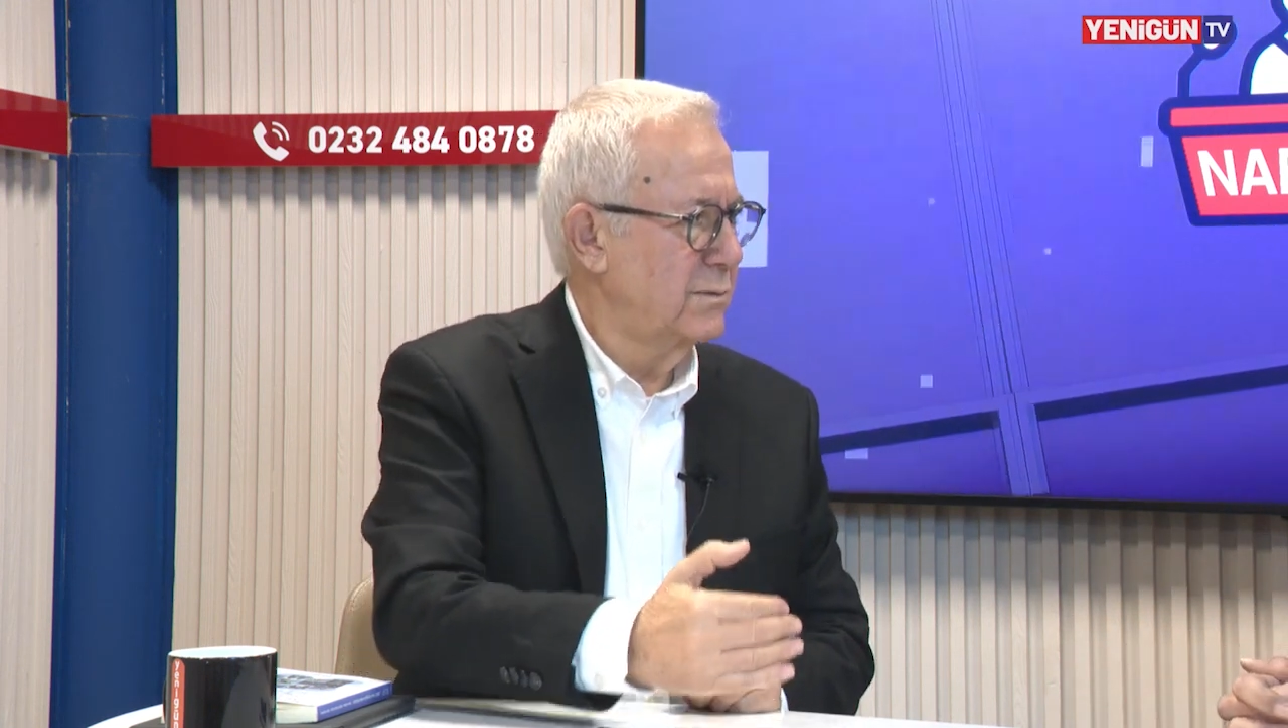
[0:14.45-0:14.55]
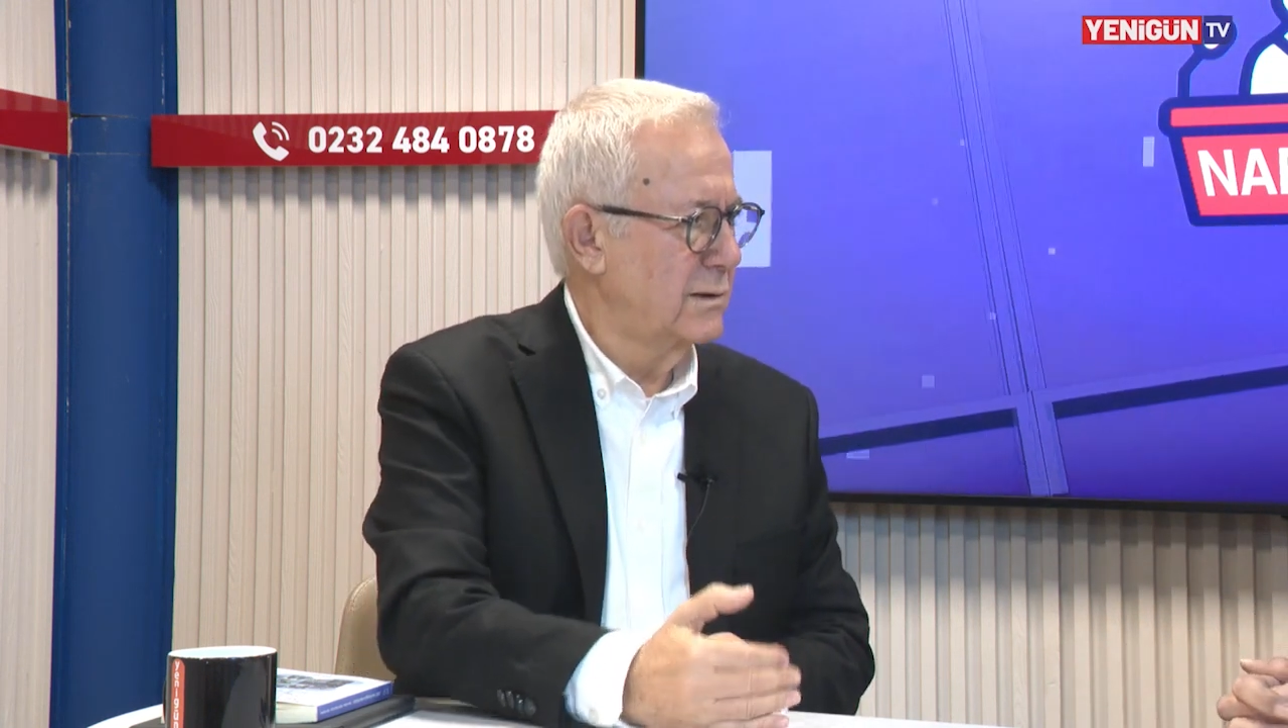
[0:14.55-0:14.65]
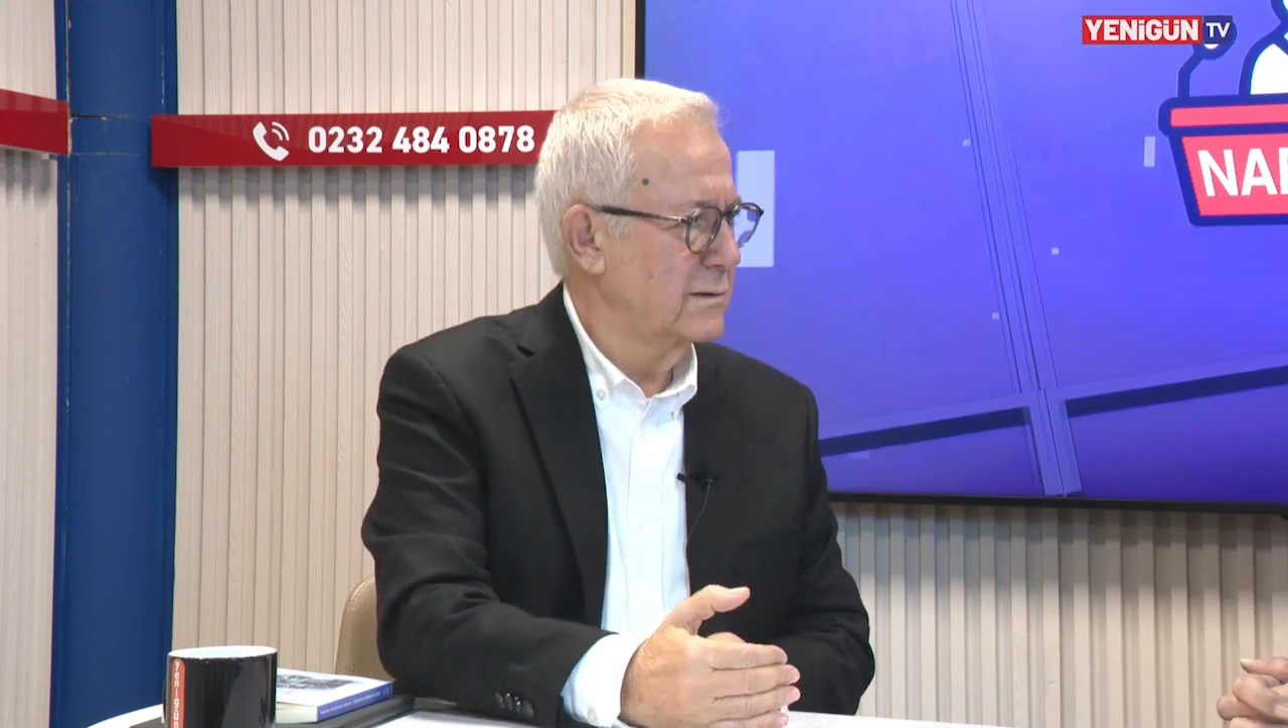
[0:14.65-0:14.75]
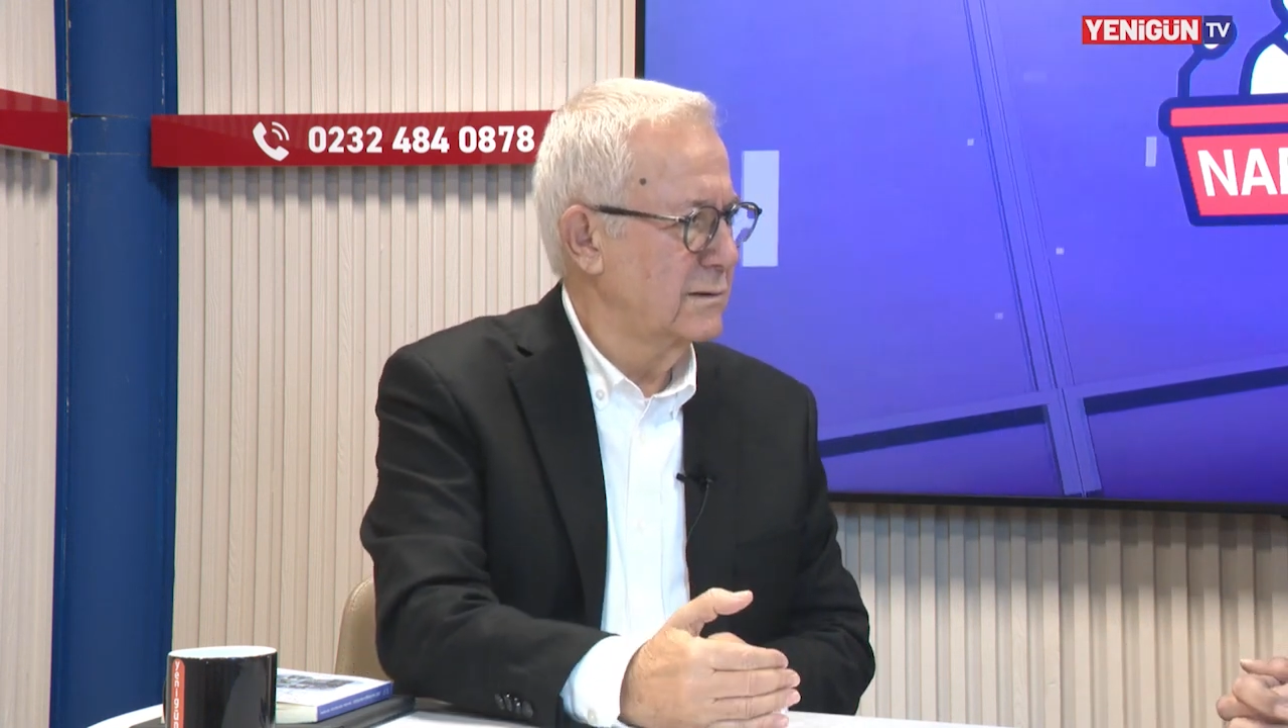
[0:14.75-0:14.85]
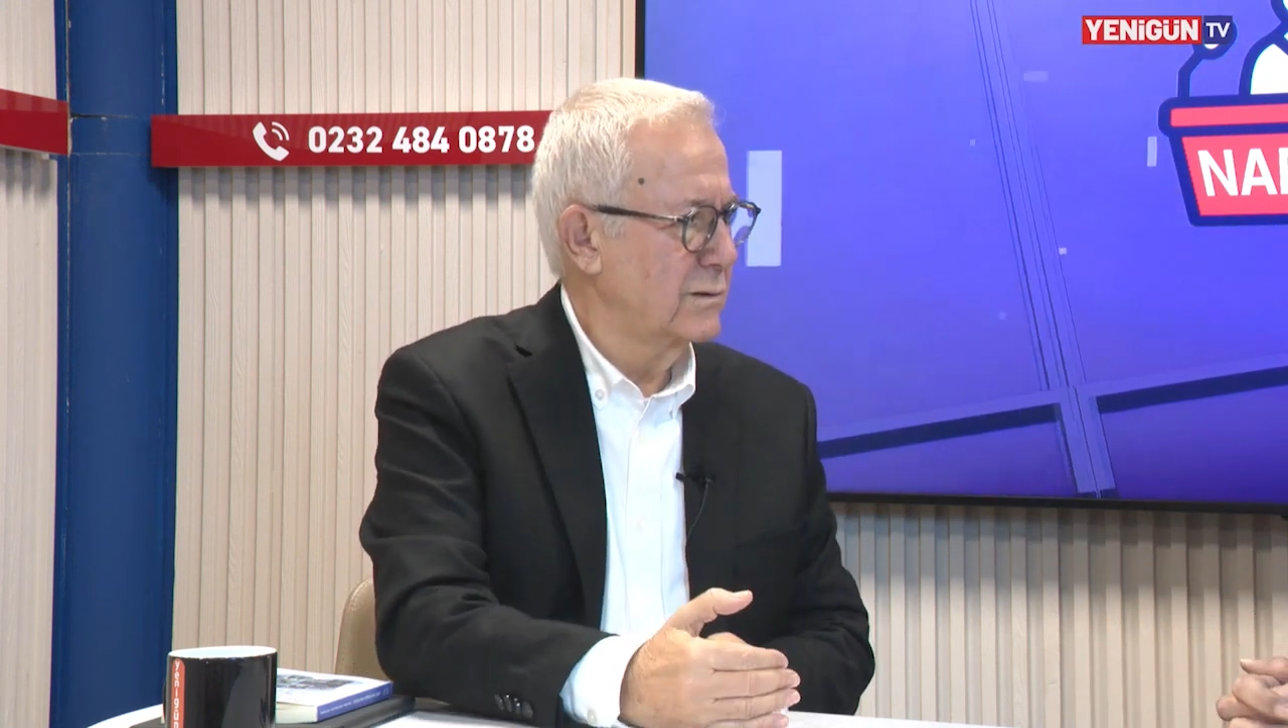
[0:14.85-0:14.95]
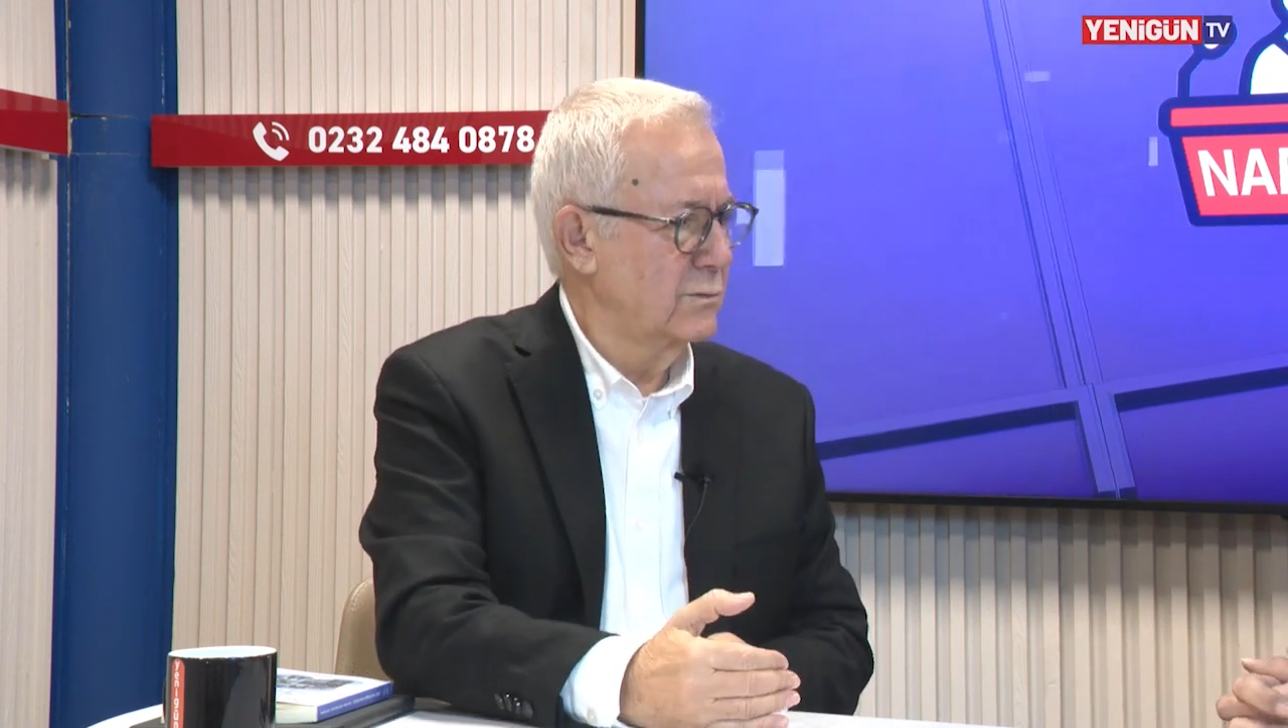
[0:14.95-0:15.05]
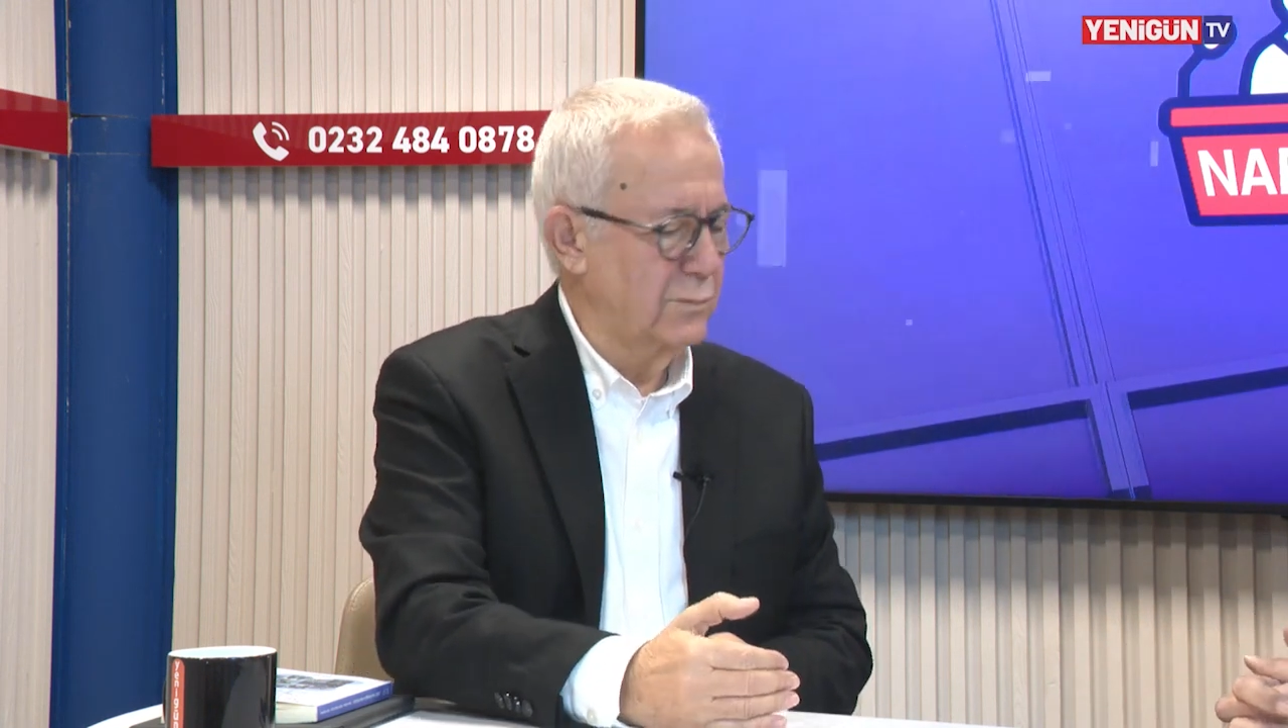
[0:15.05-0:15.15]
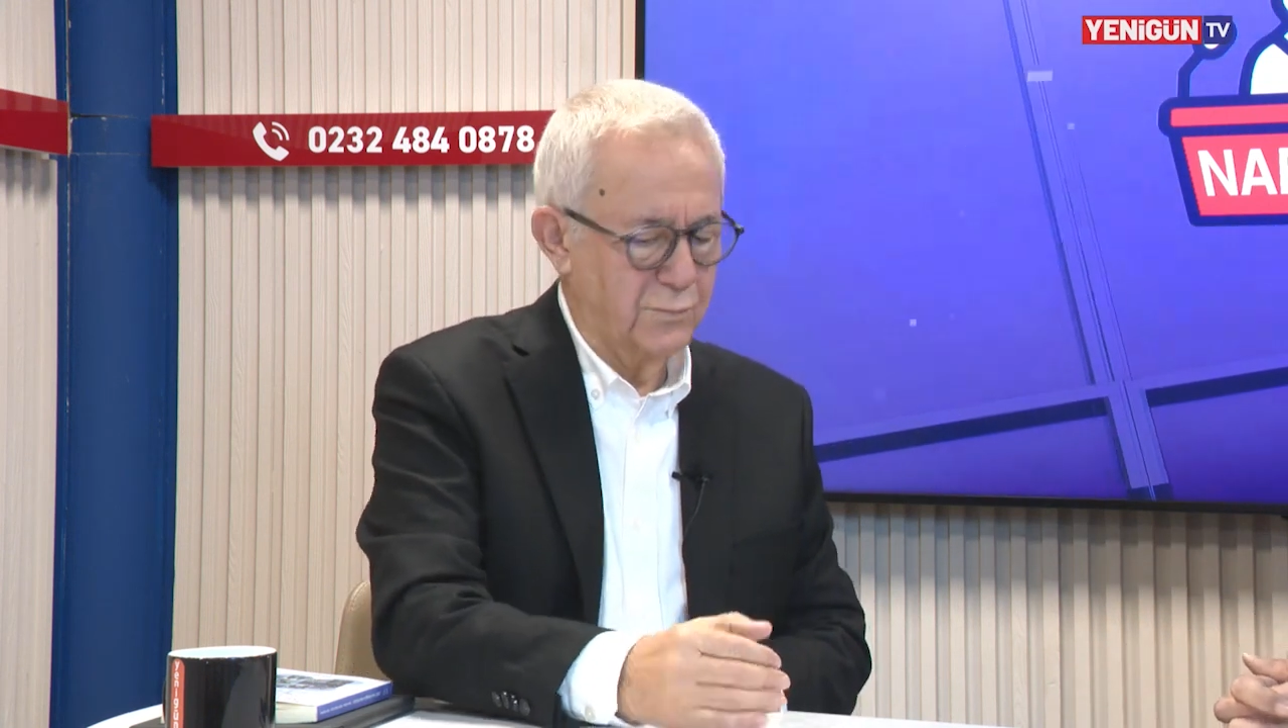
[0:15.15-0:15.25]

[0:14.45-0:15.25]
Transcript: partiden